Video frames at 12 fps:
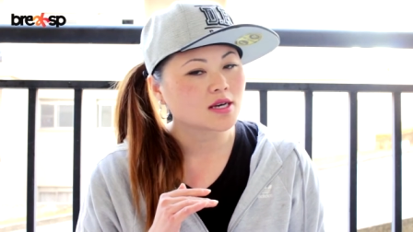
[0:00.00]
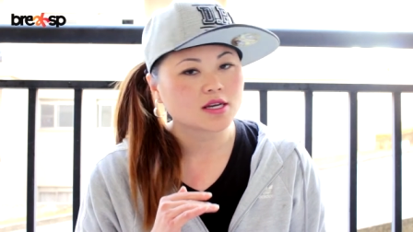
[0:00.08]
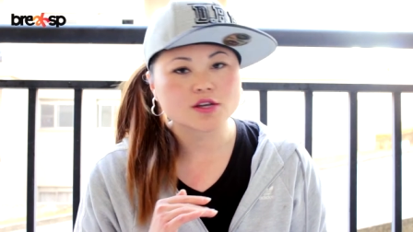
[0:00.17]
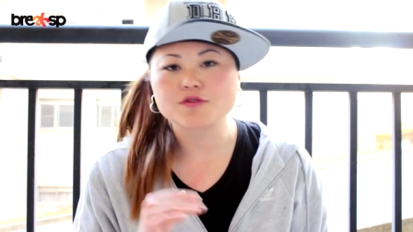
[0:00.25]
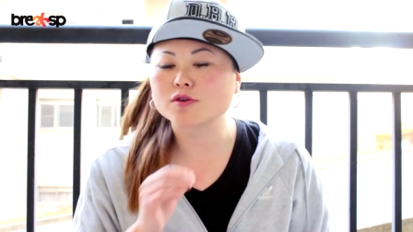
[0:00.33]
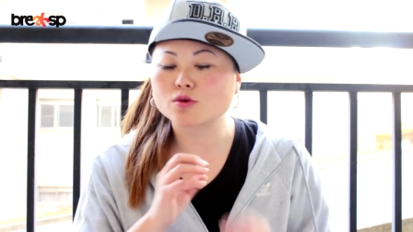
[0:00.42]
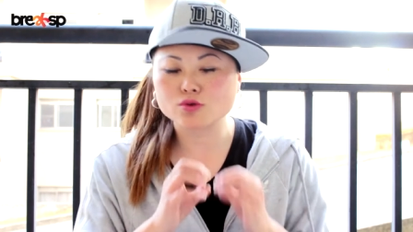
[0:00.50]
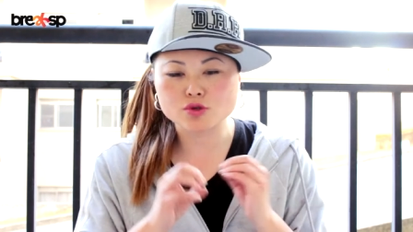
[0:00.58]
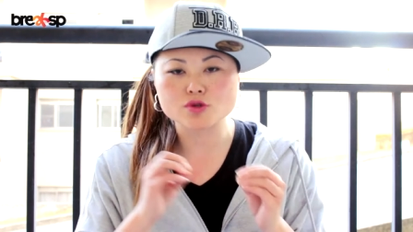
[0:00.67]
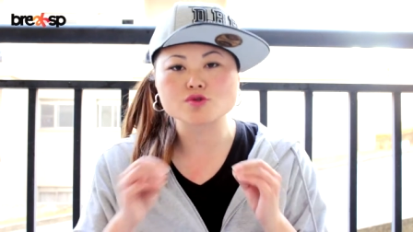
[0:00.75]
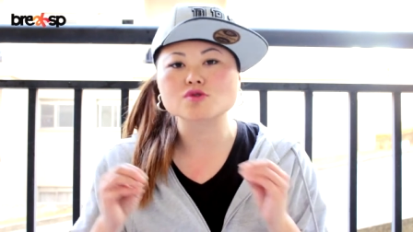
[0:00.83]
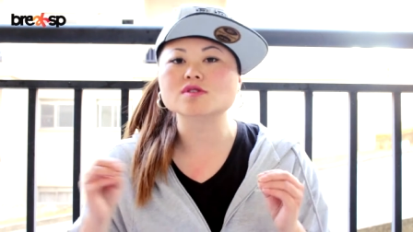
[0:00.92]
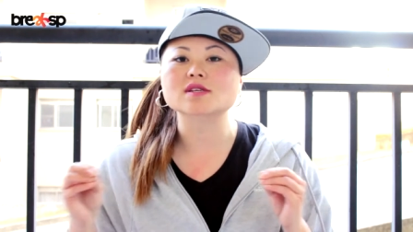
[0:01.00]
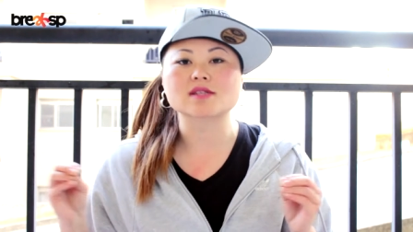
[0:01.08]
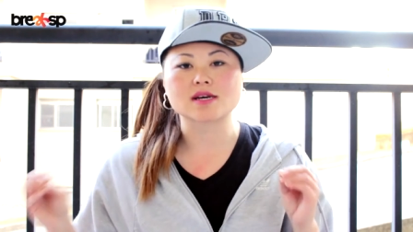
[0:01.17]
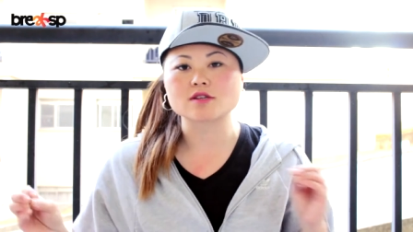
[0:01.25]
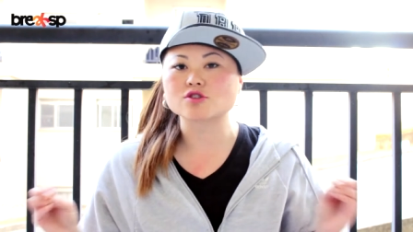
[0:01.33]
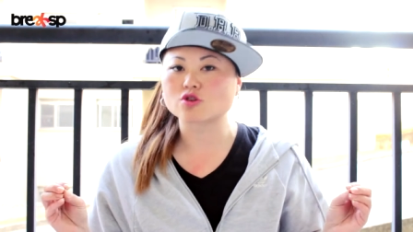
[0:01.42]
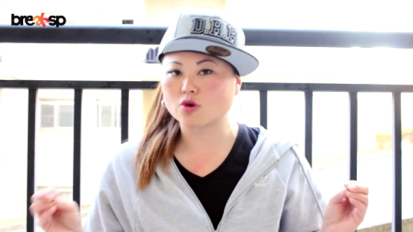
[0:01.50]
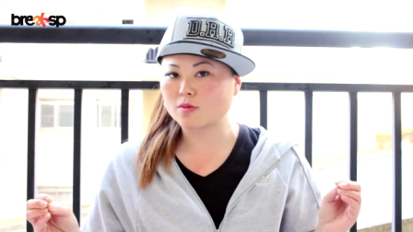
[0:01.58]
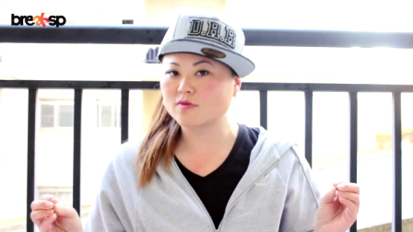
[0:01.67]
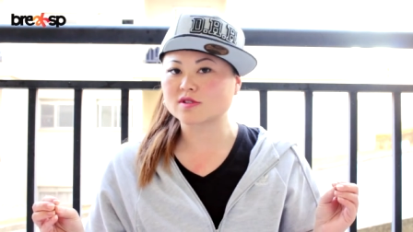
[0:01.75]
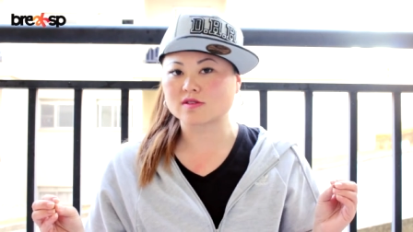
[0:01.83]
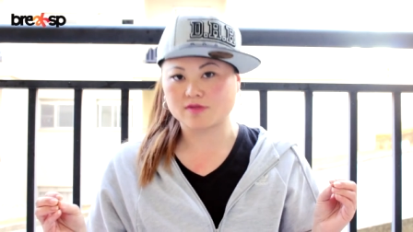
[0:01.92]
enfim, com todos os detalhes de como
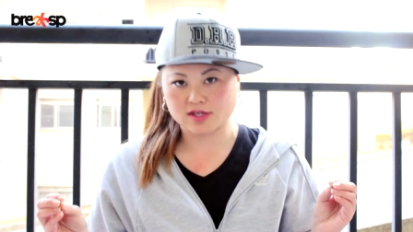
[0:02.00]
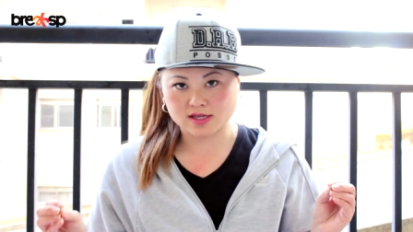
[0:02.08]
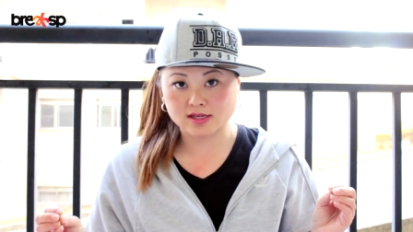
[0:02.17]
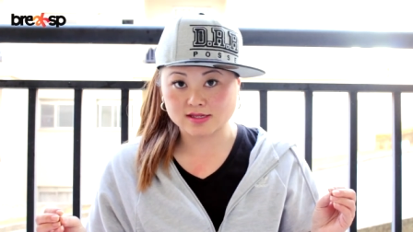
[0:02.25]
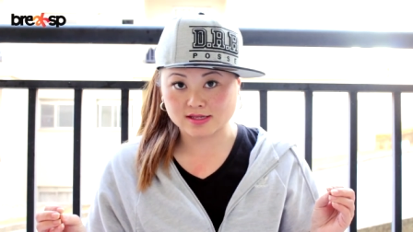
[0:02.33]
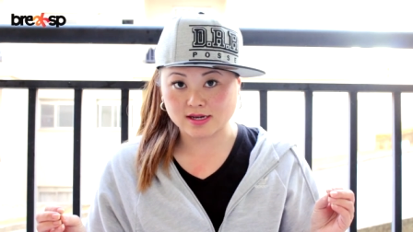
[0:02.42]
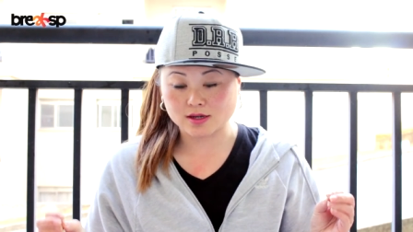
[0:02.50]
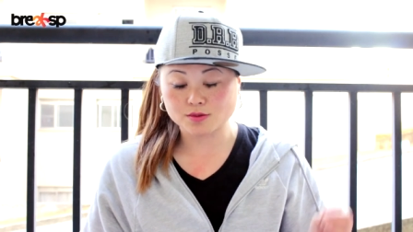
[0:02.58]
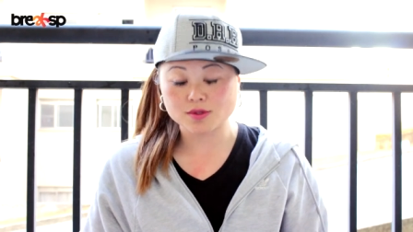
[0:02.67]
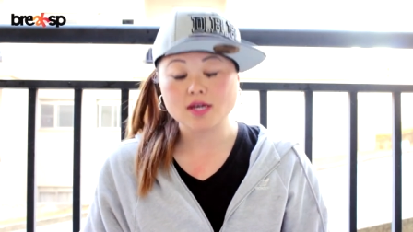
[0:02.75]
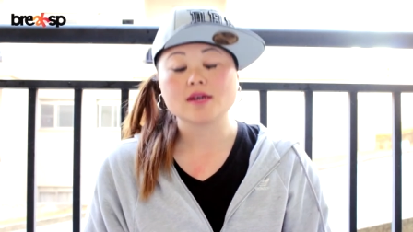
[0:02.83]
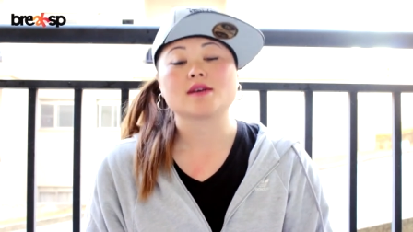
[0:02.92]
você vai realizá-lo,